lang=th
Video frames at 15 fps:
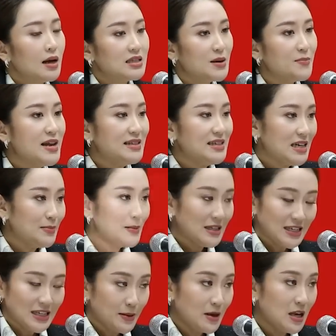จะมี จี ดี พี
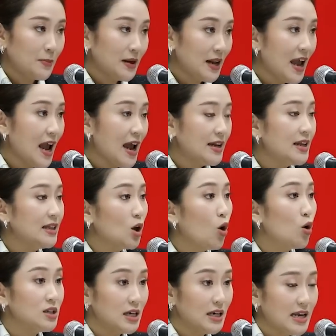จี ดี พี ประเทศที่โต
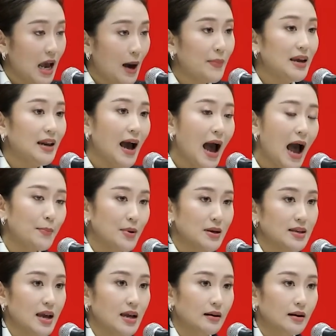เฉลี่ยปีละ ห้าเปอร์
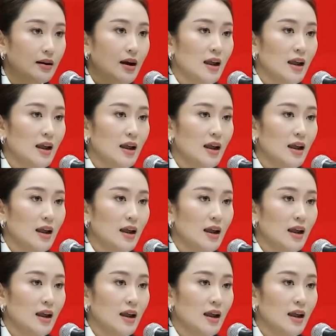เซ็นต์